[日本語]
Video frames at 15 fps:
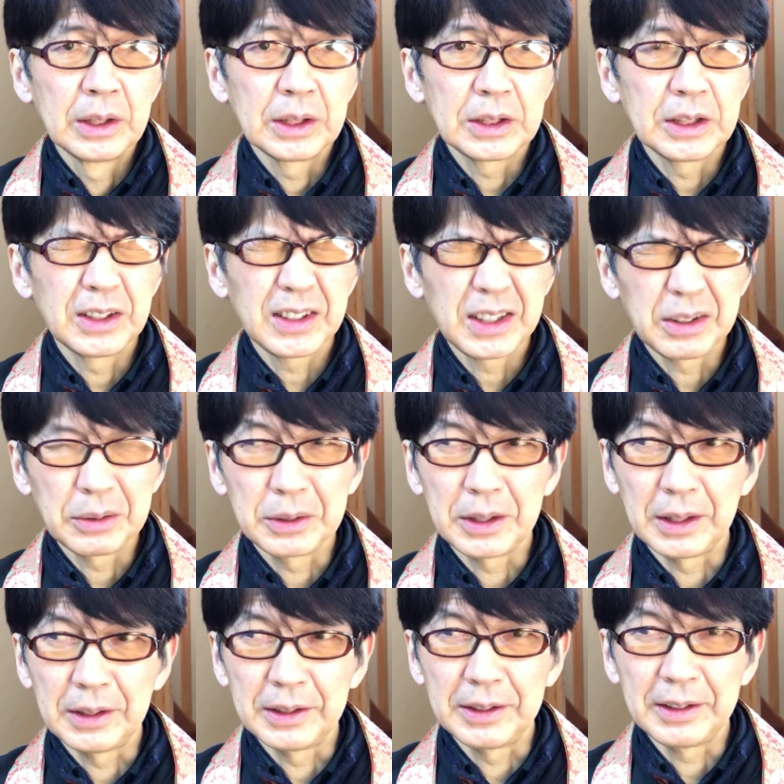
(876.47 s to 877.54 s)
小さい時
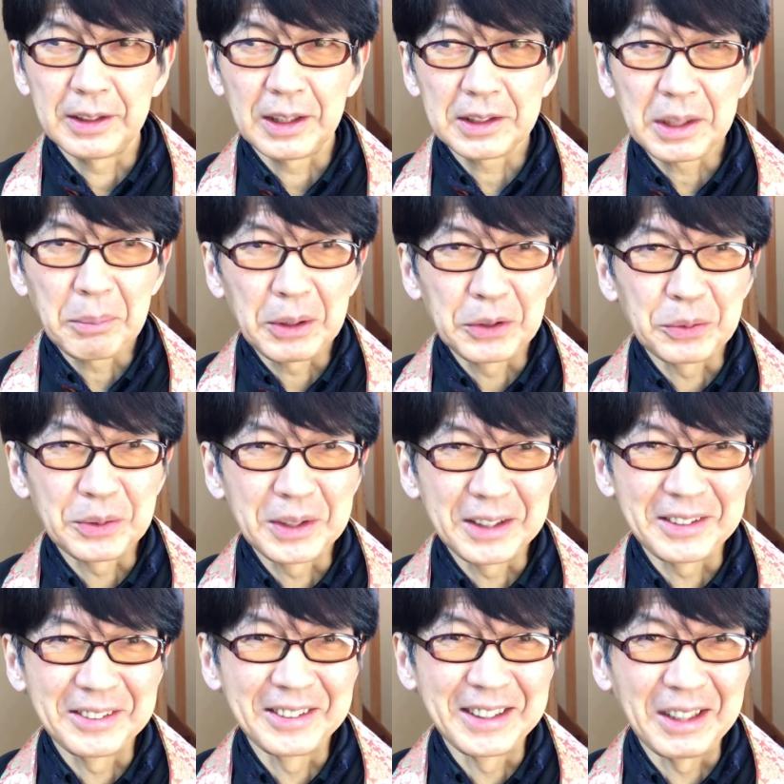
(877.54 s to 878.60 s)
からねなんか頭良くな
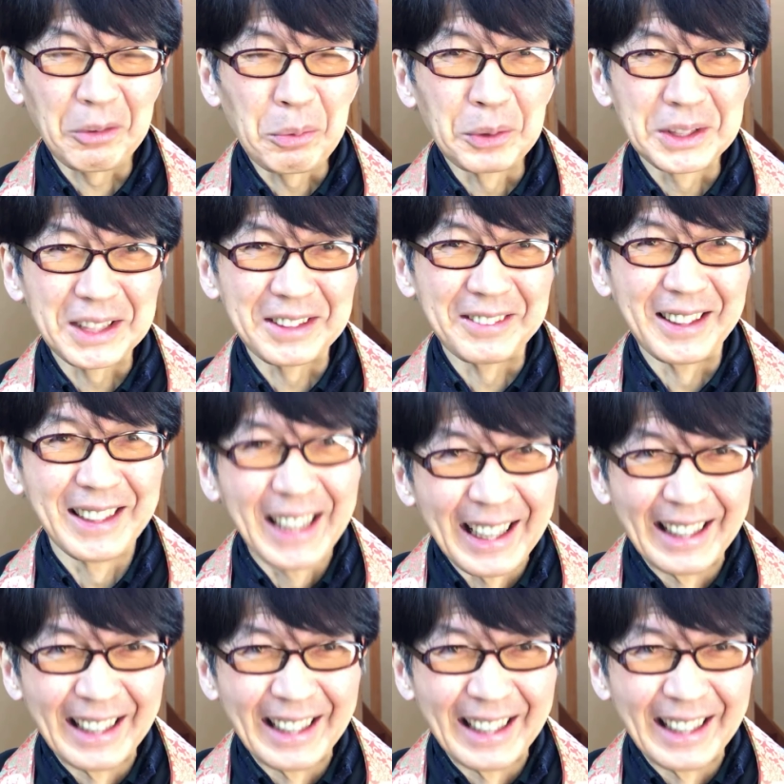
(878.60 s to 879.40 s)
るようなおもちゃとかね